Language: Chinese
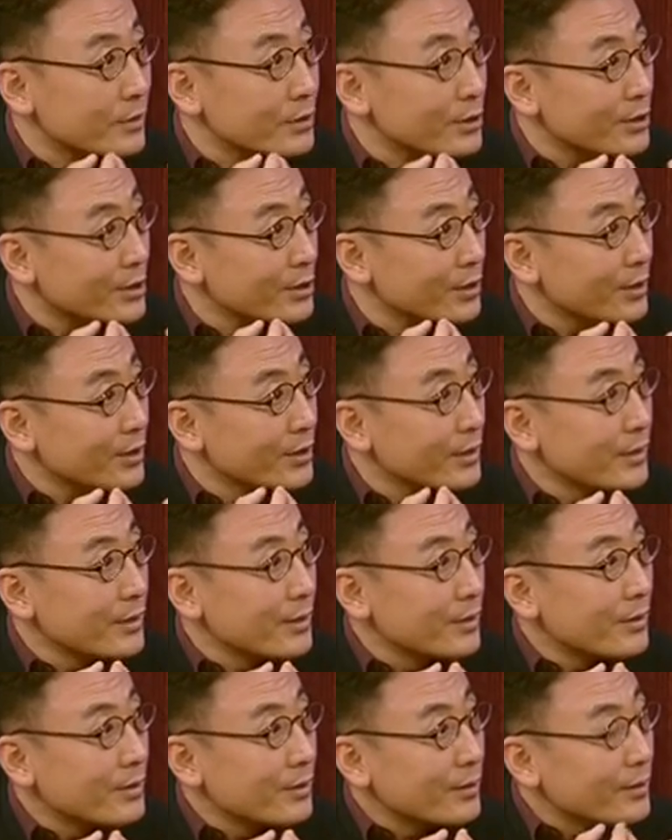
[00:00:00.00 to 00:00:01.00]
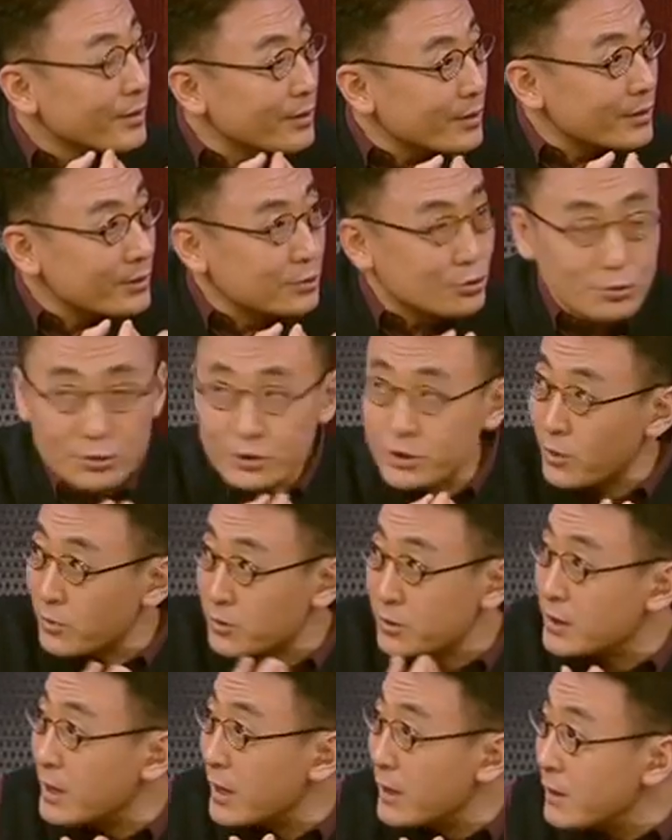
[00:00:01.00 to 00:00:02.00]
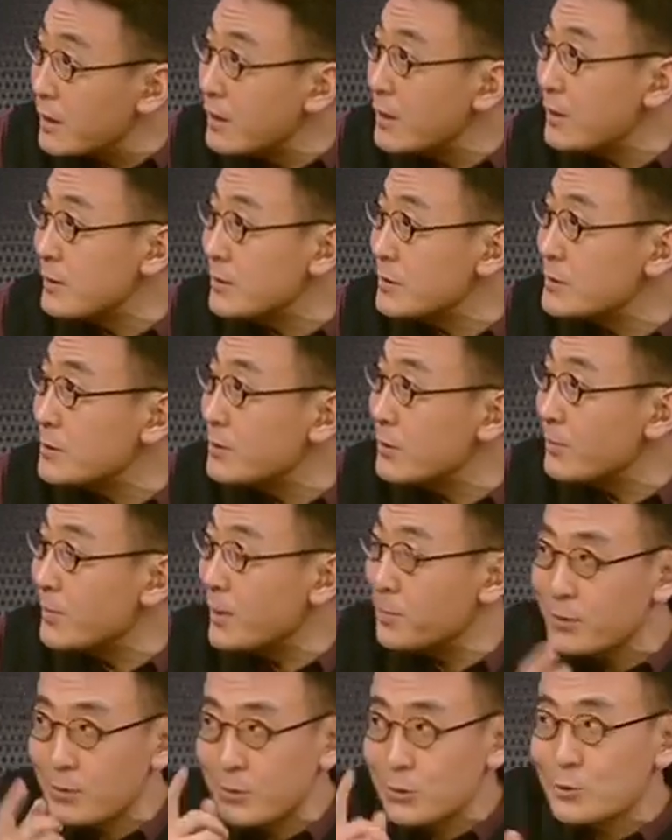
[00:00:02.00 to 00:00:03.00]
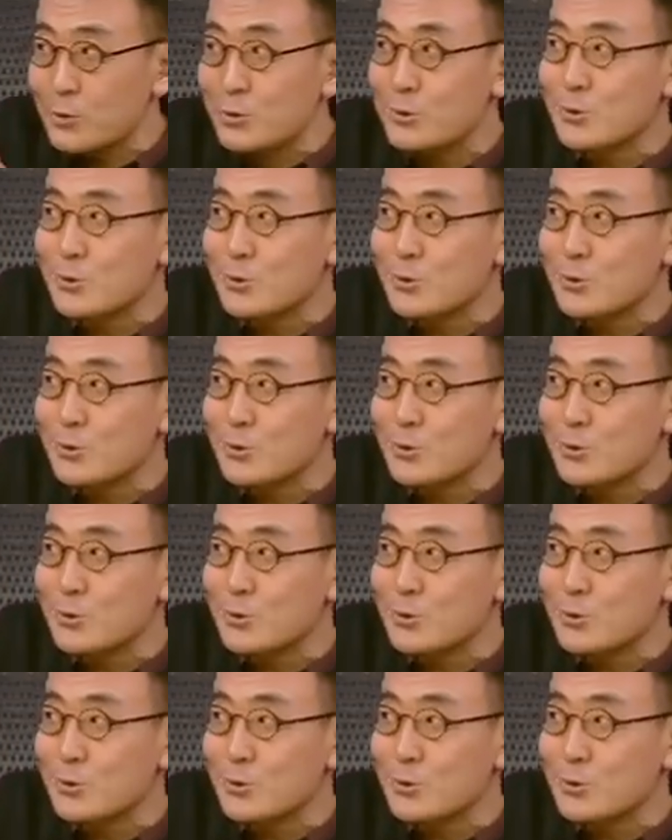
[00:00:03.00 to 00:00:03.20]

一个。乐趣找着根了，你知道吗？比如说说